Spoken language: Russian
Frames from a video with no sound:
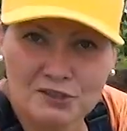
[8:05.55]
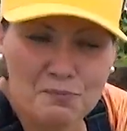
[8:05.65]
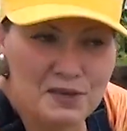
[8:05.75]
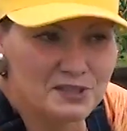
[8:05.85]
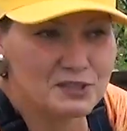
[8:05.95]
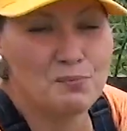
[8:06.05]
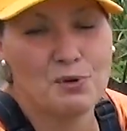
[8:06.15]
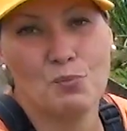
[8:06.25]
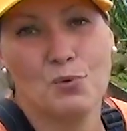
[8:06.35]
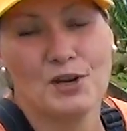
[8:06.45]
Вместе
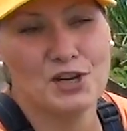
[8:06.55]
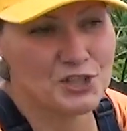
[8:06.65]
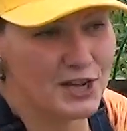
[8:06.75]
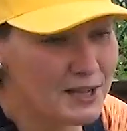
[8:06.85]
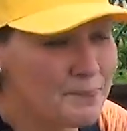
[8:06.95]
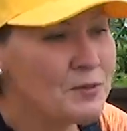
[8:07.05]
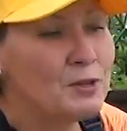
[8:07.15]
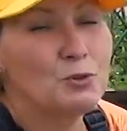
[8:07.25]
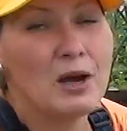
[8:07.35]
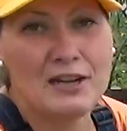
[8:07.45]
соберем урожай,
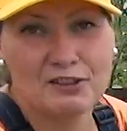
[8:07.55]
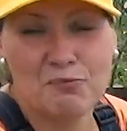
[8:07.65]
ну а лето